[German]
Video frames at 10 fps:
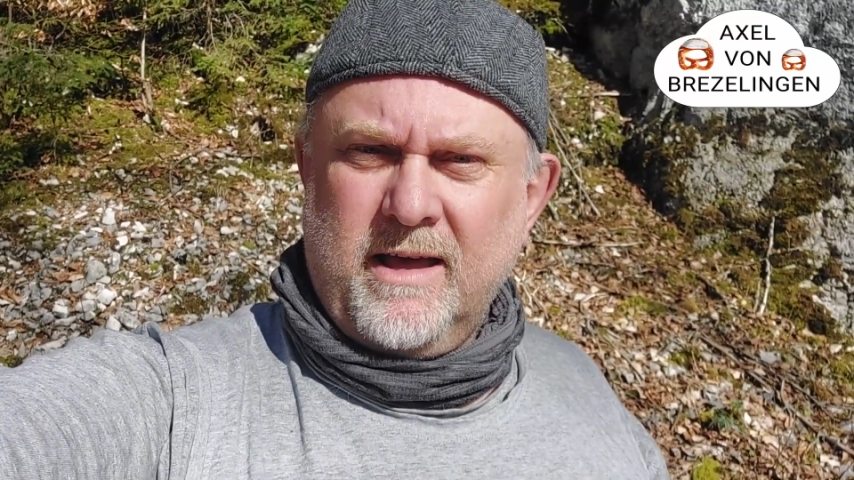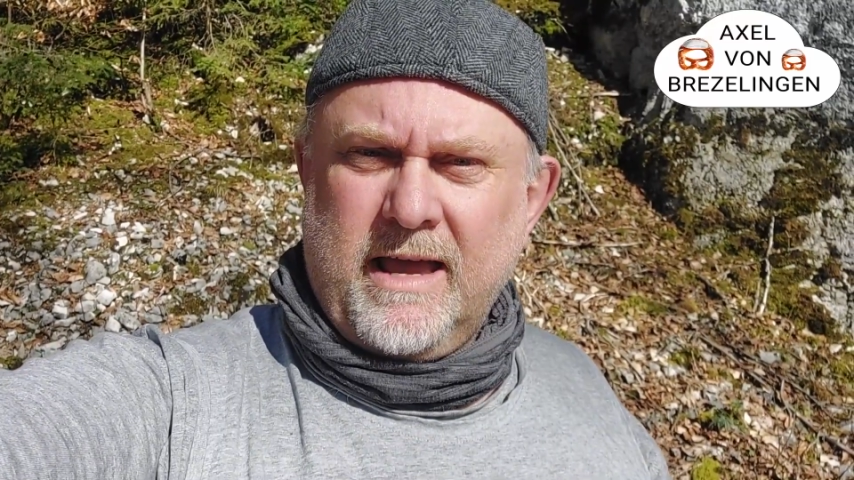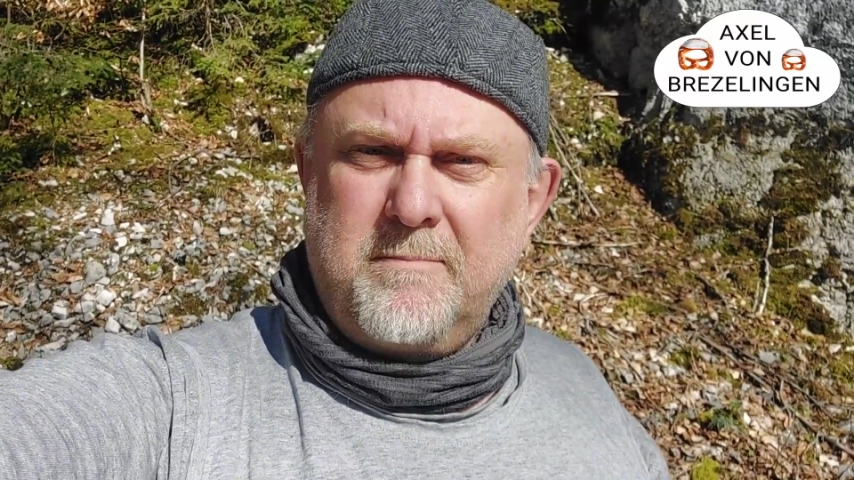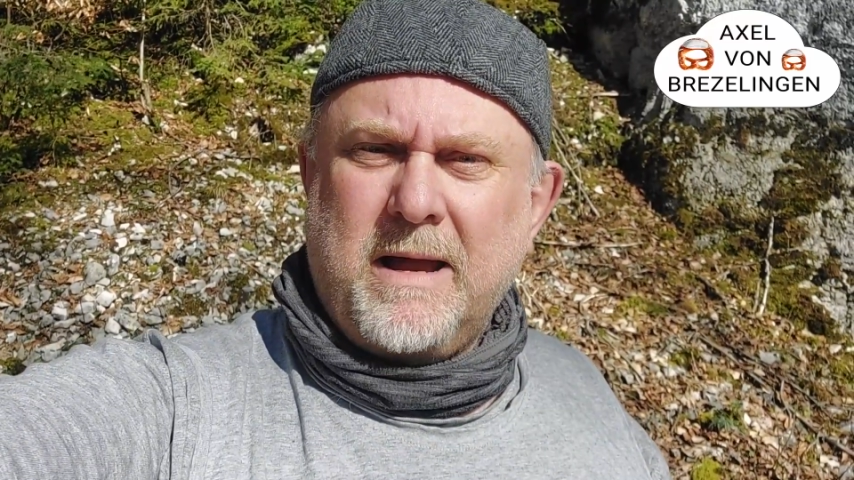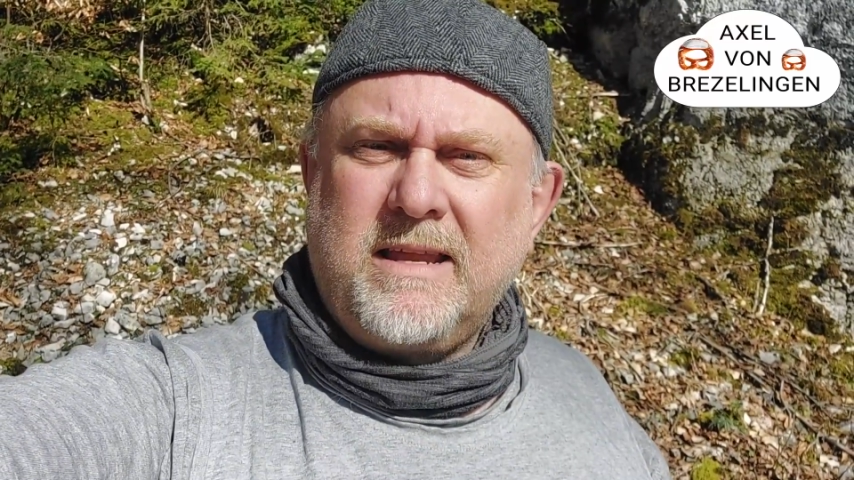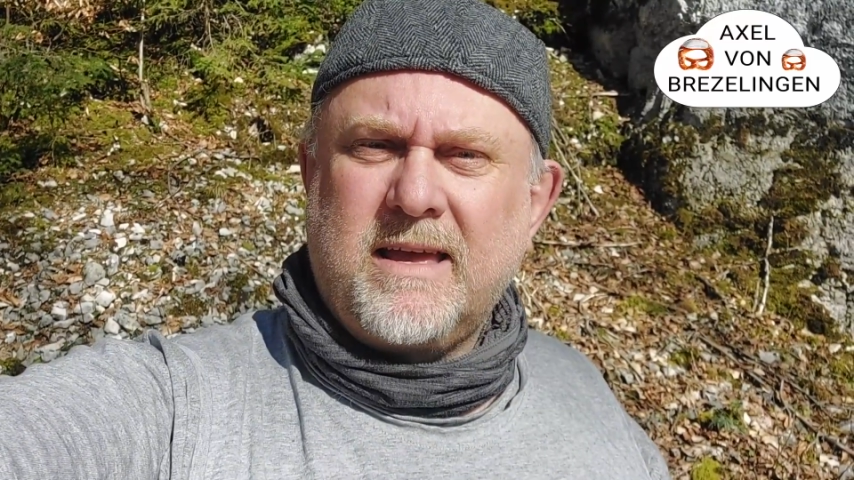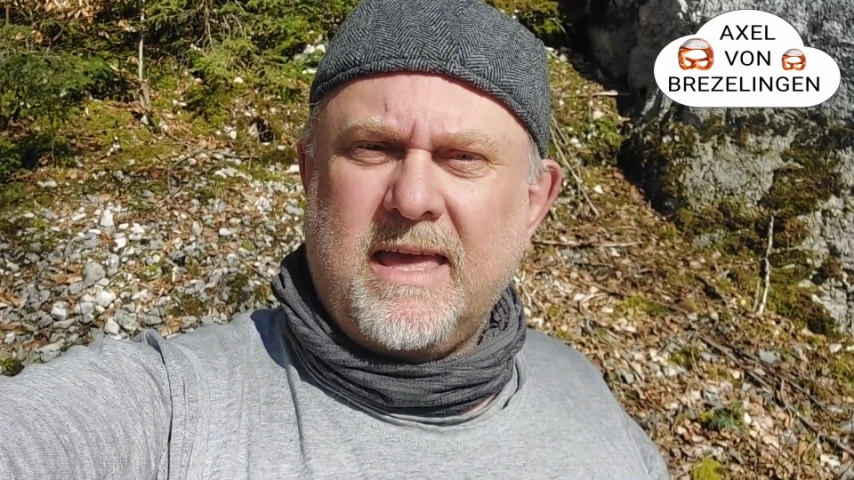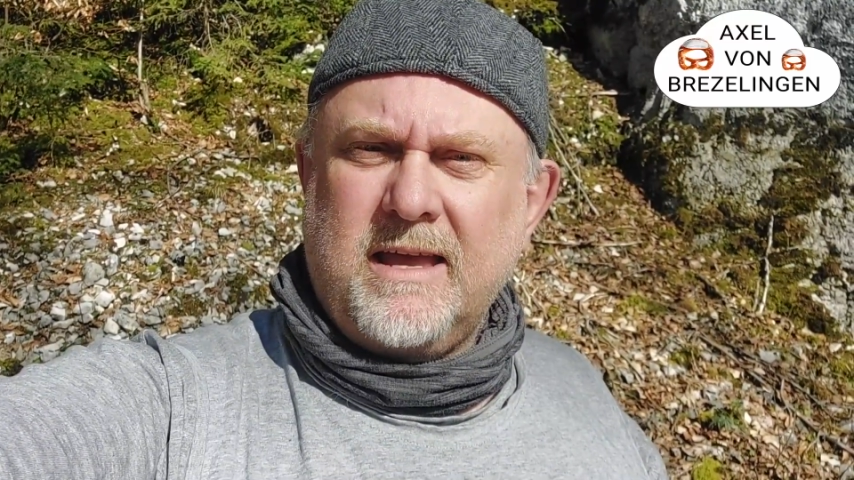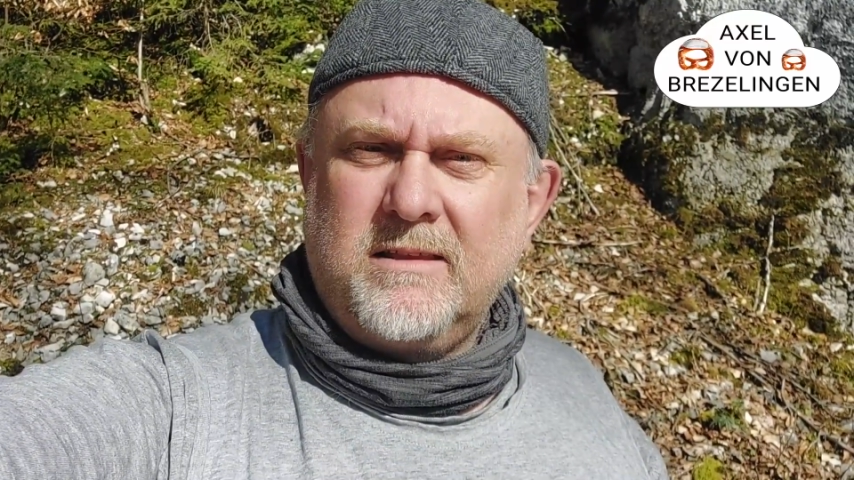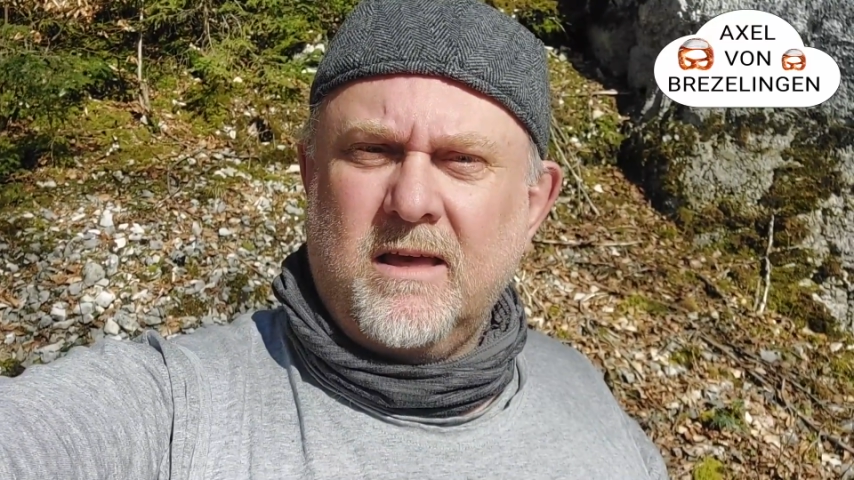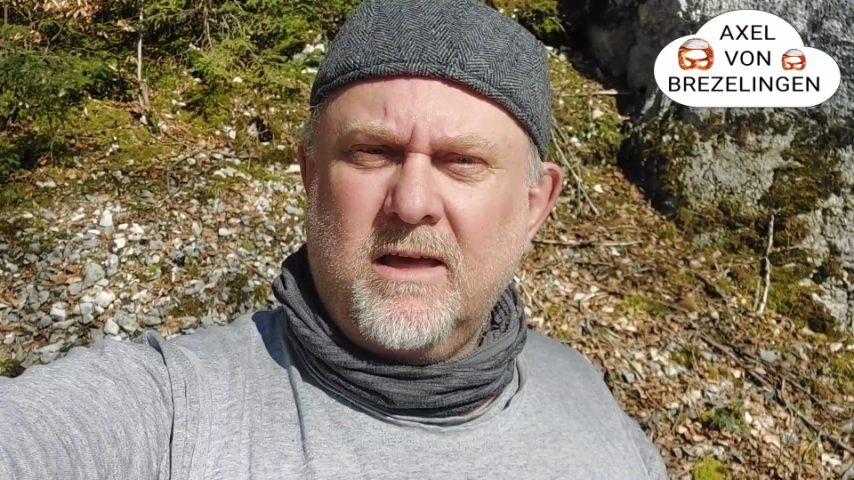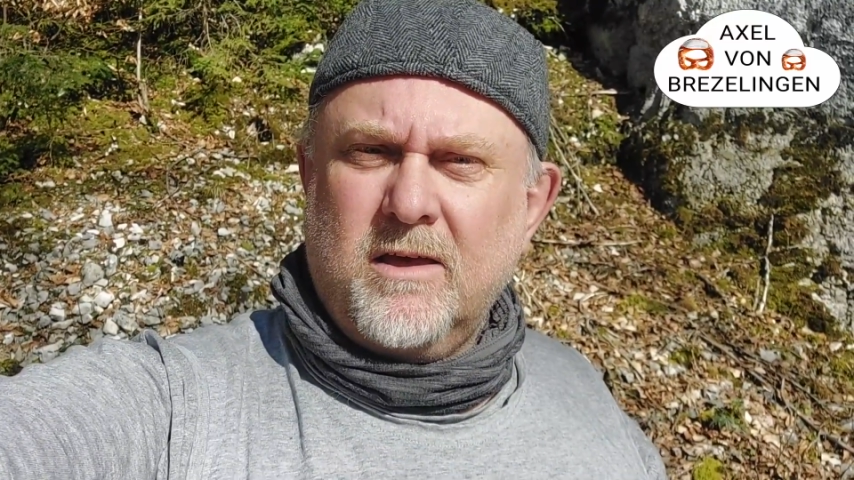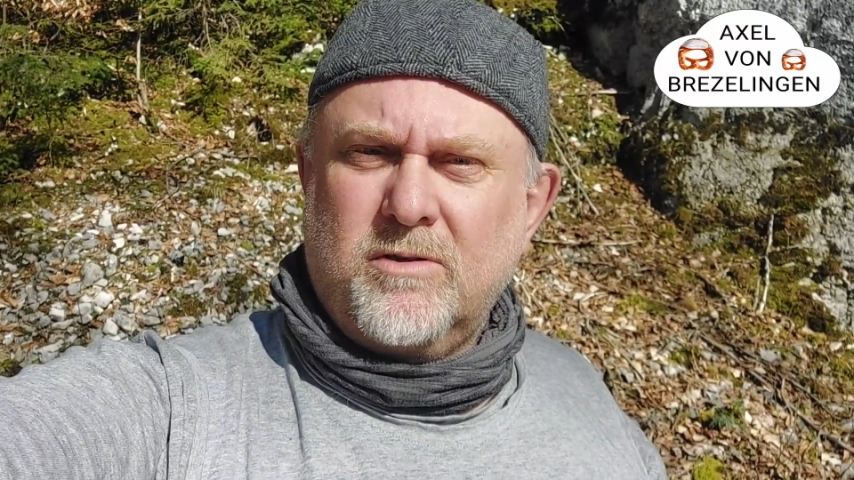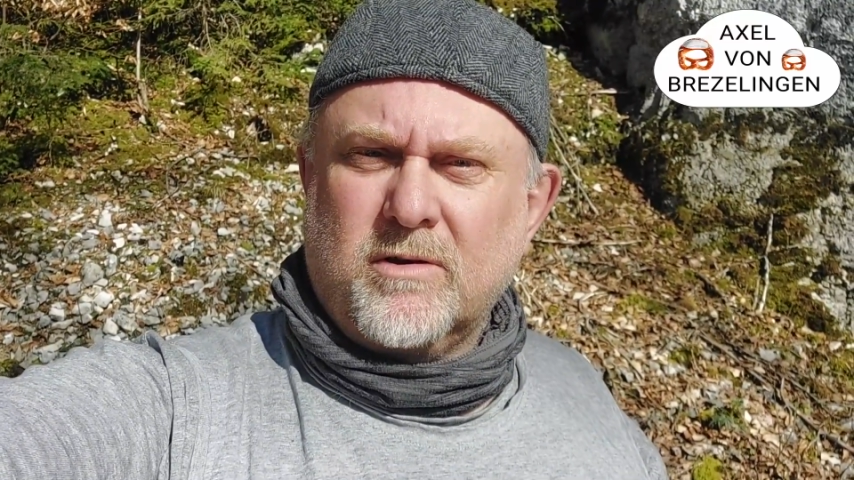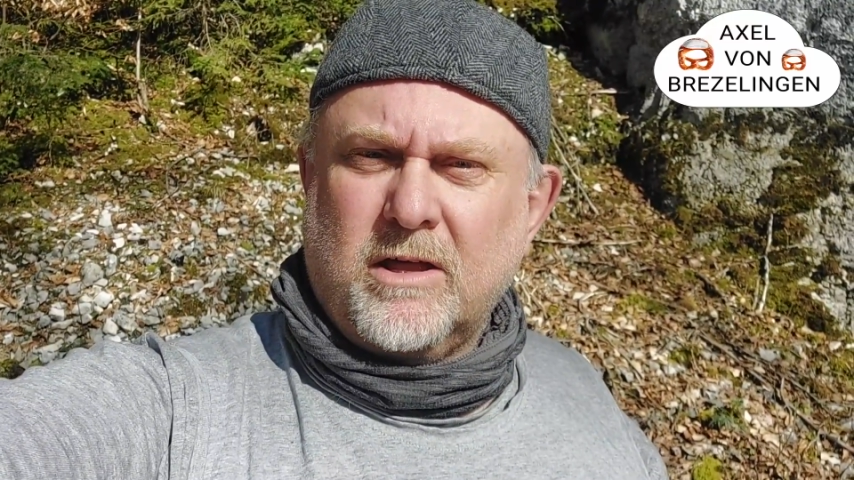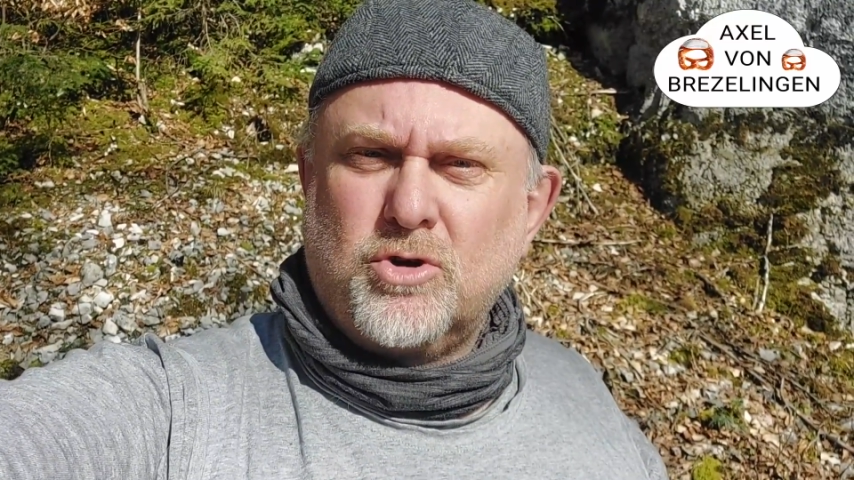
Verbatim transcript: In manche Gegenden sogar